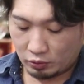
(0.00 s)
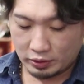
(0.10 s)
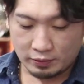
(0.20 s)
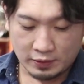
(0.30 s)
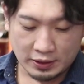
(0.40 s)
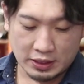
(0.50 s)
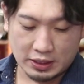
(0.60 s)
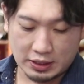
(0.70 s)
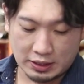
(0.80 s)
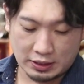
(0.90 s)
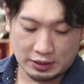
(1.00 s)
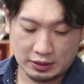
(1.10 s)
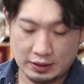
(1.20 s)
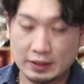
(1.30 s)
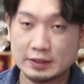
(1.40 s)
これはね、
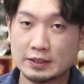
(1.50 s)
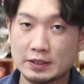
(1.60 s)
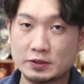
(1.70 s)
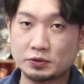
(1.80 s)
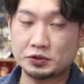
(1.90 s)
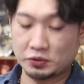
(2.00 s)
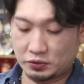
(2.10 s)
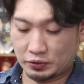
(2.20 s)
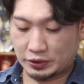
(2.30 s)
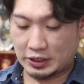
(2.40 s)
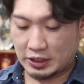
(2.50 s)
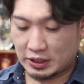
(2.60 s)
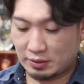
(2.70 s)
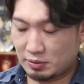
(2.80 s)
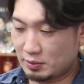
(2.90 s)
早速ちょっといただ
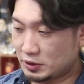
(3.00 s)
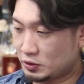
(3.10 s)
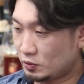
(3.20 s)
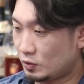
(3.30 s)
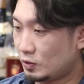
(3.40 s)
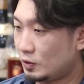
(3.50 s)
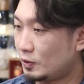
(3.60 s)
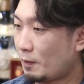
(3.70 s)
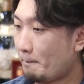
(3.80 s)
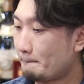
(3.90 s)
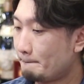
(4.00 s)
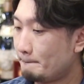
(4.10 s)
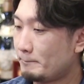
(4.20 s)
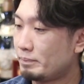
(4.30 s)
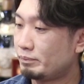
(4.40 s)
いてみましょ
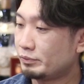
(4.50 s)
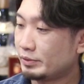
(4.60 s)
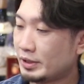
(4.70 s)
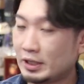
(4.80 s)
う。